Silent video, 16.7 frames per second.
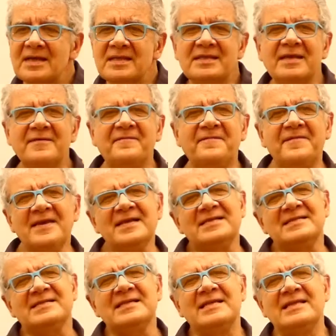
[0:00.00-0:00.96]

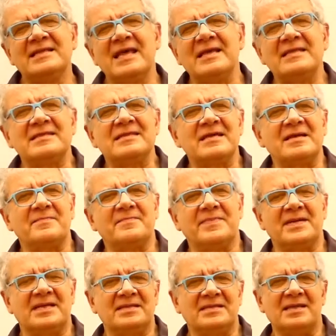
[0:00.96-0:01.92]
difícil de
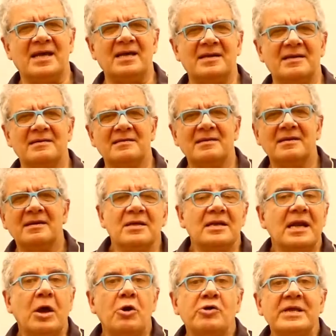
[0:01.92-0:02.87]
interpretar
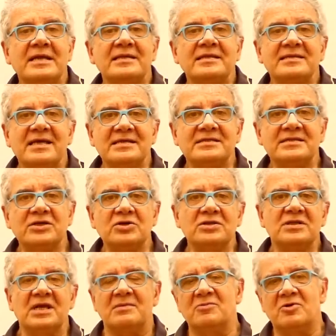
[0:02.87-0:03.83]
la
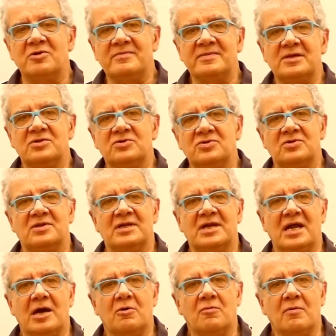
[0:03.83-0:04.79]
orientación del movimiento
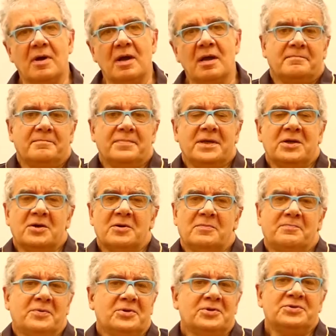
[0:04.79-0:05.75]
del agua.
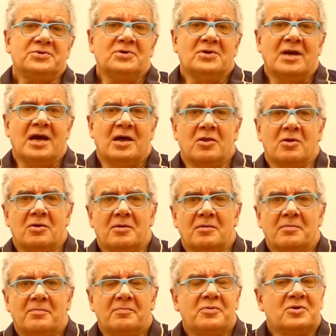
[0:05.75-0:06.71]
Pero por otro
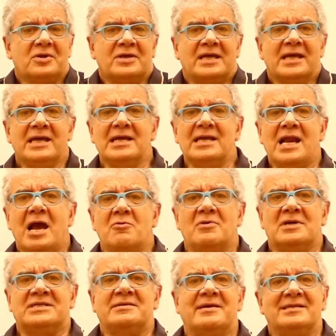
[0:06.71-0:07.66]
lado, ¿por qué el
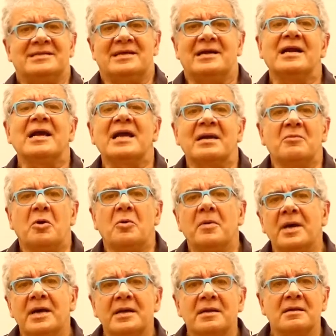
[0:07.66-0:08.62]
agua se va a tener que
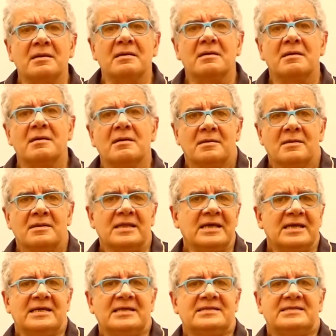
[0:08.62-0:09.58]
mover
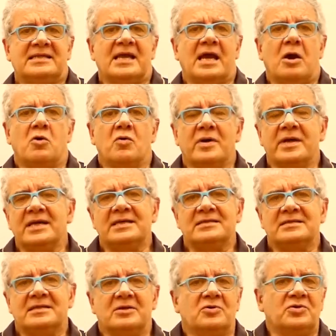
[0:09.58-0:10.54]
de este a
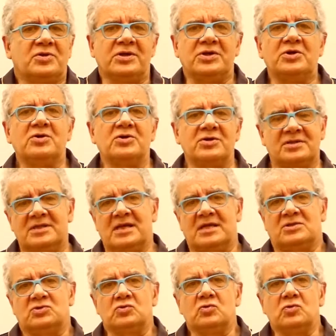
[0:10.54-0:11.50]
oeste o de norte
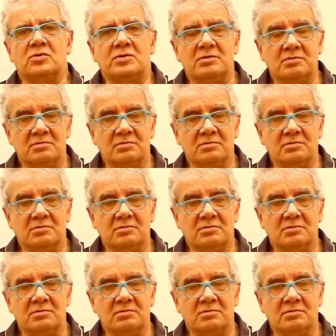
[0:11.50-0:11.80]
a sur?